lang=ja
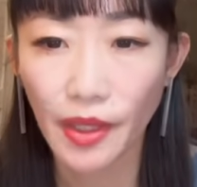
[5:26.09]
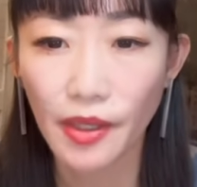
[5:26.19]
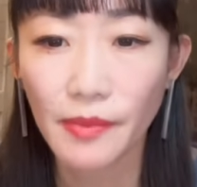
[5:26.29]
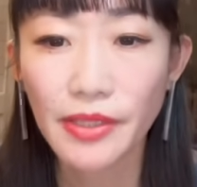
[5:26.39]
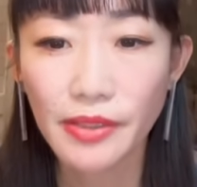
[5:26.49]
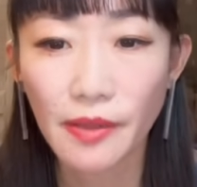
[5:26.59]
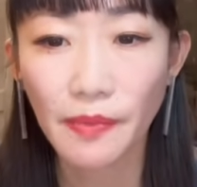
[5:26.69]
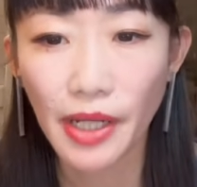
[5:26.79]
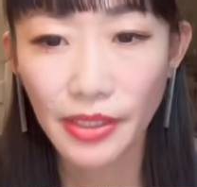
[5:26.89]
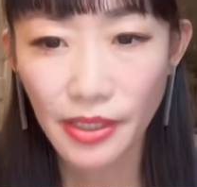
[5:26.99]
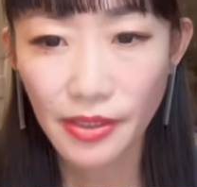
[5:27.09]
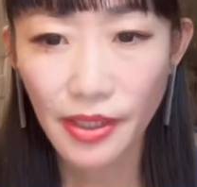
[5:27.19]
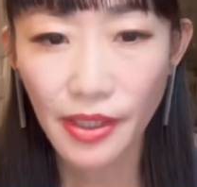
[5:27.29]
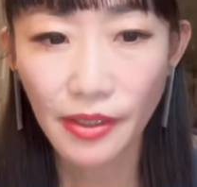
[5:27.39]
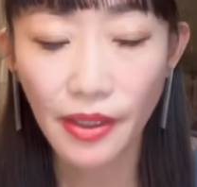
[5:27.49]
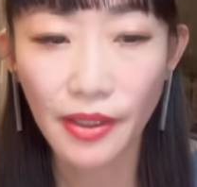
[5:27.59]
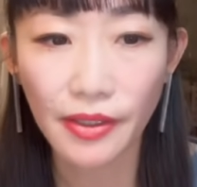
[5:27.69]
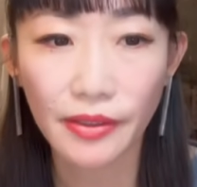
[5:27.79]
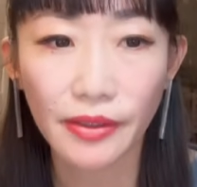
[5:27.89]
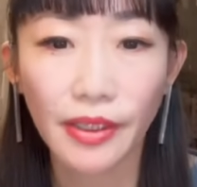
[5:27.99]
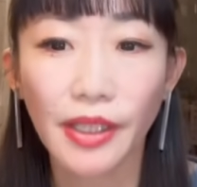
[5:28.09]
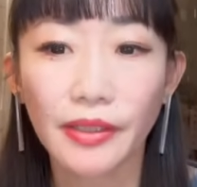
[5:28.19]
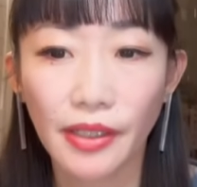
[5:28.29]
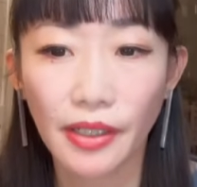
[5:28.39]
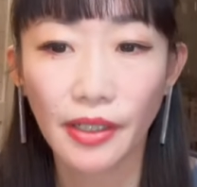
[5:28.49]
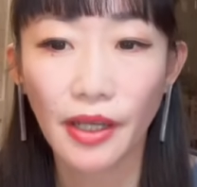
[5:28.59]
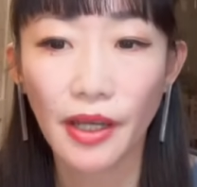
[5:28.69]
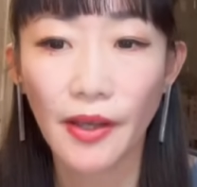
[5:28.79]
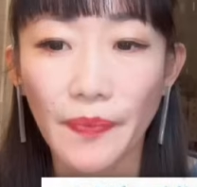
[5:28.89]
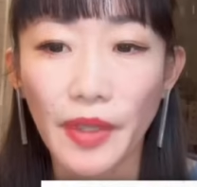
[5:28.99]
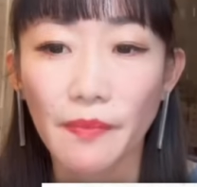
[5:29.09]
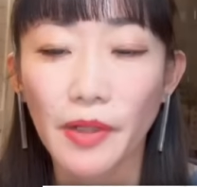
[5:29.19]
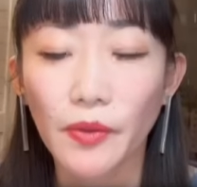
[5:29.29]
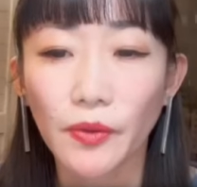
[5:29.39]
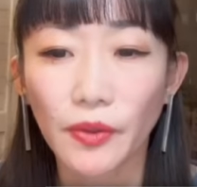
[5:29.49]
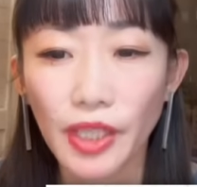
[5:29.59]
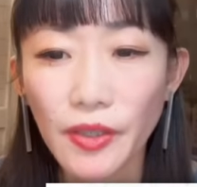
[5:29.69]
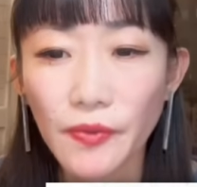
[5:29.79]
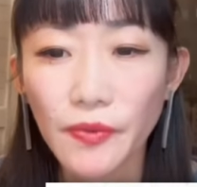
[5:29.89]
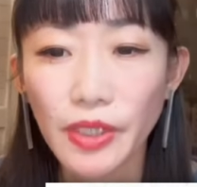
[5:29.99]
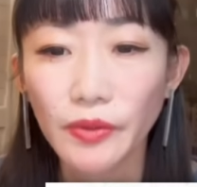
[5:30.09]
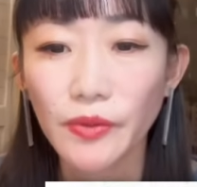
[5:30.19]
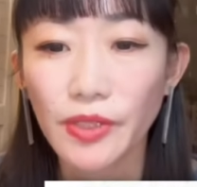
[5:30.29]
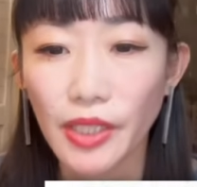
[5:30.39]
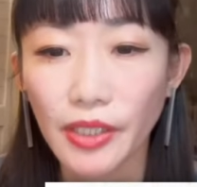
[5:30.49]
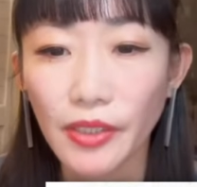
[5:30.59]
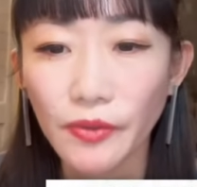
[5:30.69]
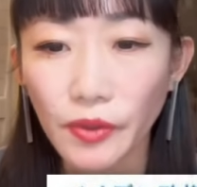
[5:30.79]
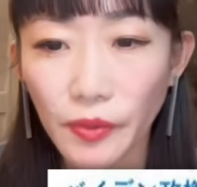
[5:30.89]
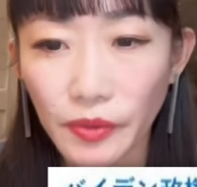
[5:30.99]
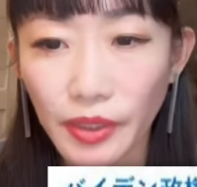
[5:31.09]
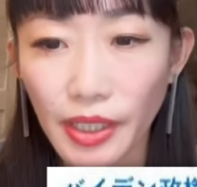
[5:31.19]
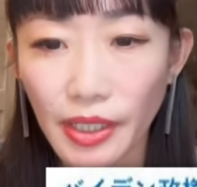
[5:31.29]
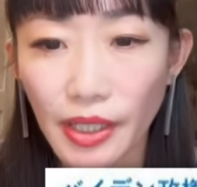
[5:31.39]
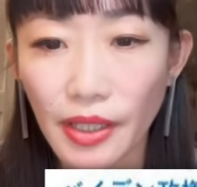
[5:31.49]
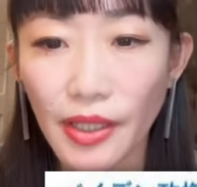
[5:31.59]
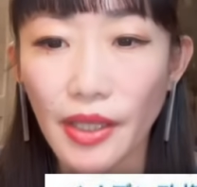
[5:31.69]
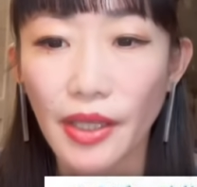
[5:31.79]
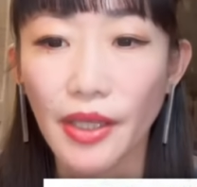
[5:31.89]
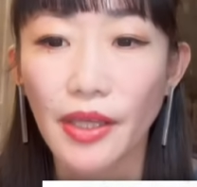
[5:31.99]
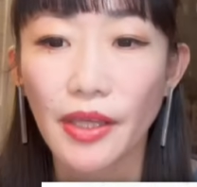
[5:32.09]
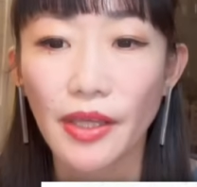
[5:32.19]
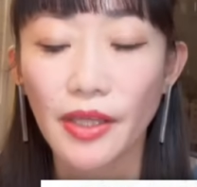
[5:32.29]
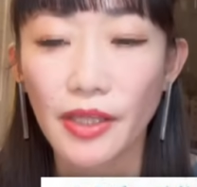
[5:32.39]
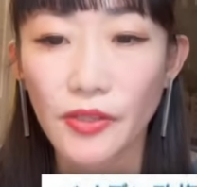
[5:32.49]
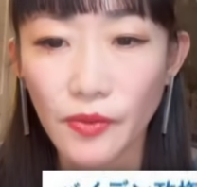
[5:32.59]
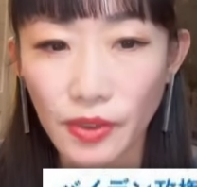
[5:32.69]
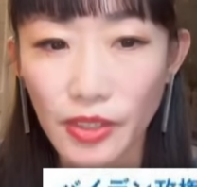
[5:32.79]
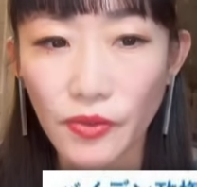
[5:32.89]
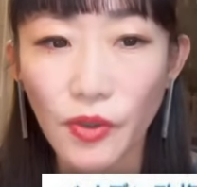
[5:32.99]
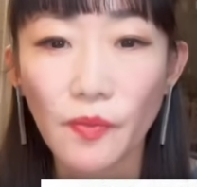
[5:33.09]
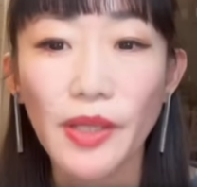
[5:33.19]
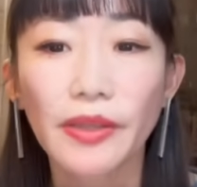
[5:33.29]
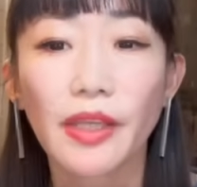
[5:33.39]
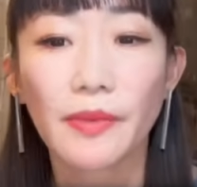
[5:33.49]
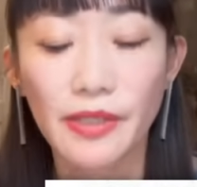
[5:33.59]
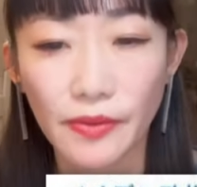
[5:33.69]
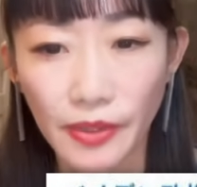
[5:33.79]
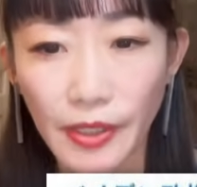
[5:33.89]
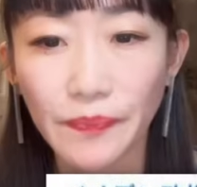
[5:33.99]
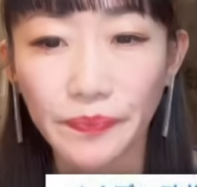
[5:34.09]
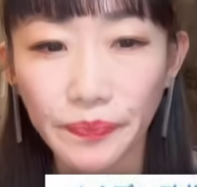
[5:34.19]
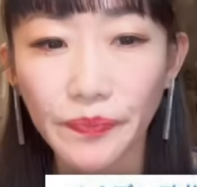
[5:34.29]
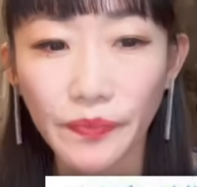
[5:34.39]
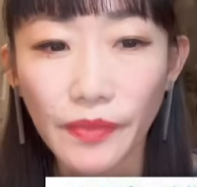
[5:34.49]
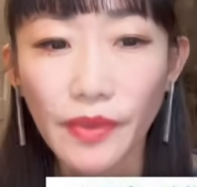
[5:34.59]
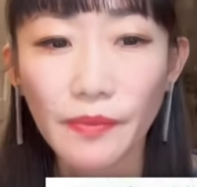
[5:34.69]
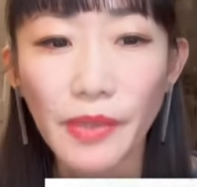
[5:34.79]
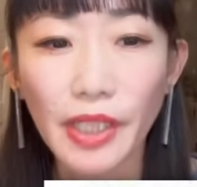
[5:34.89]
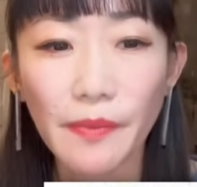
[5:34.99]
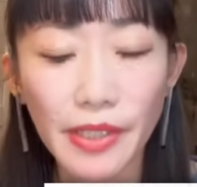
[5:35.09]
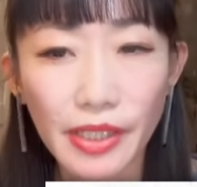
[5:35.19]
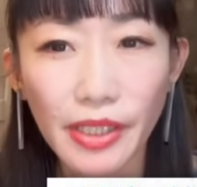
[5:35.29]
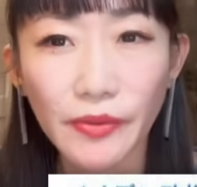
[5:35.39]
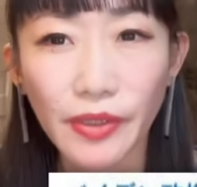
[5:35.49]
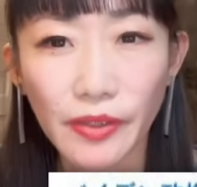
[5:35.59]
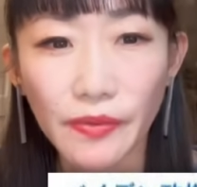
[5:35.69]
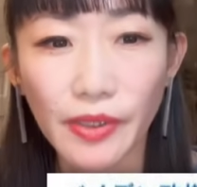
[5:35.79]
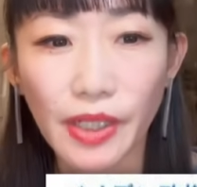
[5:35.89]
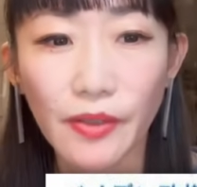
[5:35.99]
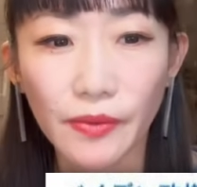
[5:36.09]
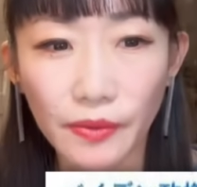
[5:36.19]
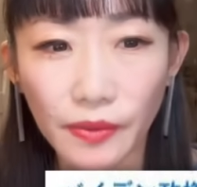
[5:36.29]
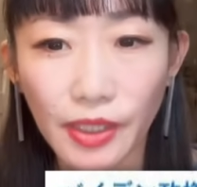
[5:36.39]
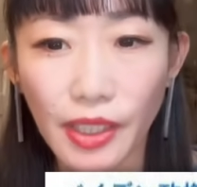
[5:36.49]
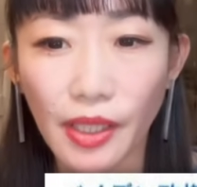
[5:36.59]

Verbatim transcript: まずね、バイデン政権になってから、まこのインフレと石油の問題が、えー、非常に強まっていますよね。まあ、アメリカのインフレが本当に、